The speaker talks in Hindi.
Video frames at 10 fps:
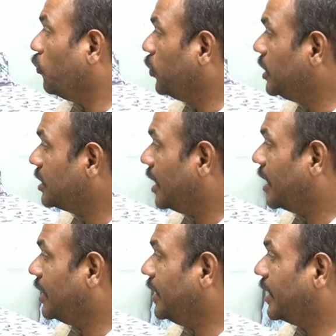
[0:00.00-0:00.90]
फीस
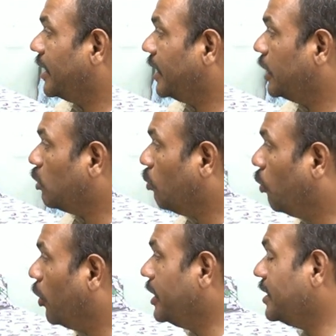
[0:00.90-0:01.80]
अगर देखेंगे तो
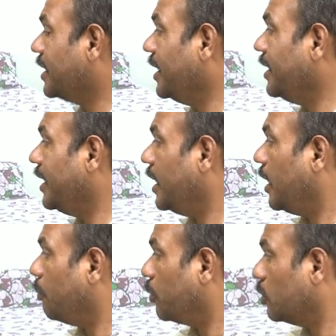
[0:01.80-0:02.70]
बॉयज़ के लिए
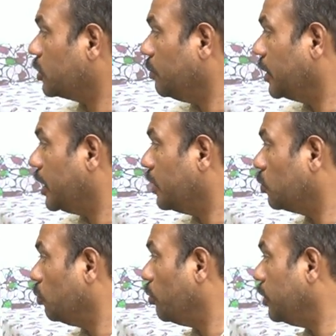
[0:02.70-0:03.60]
अप्रॉक्सीमेटली टू